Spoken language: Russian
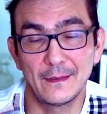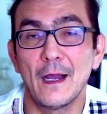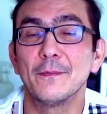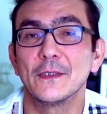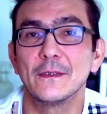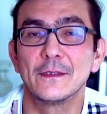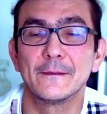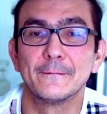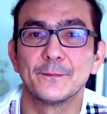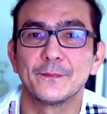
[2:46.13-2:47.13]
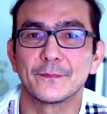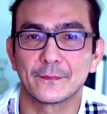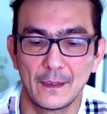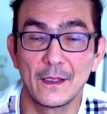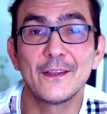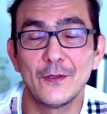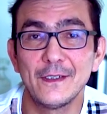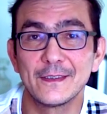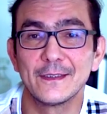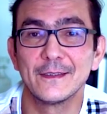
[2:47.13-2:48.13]
регенерации и
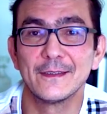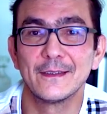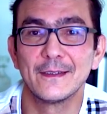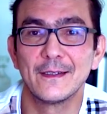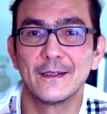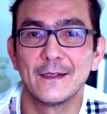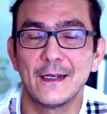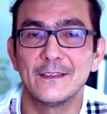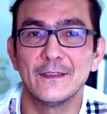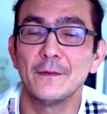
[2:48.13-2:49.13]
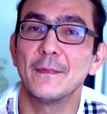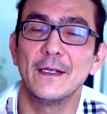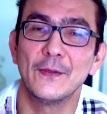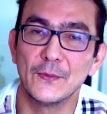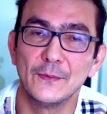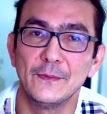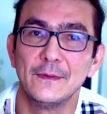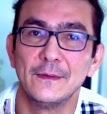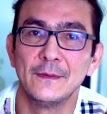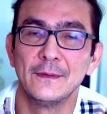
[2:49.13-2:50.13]
омоложения,
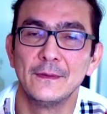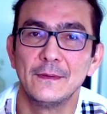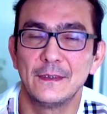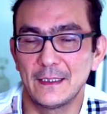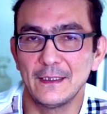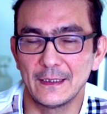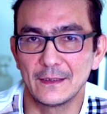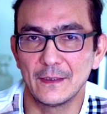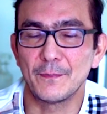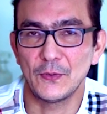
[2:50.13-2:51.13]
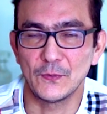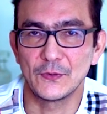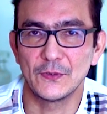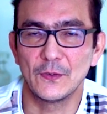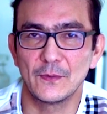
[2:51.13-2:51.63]
существующие на самом деле.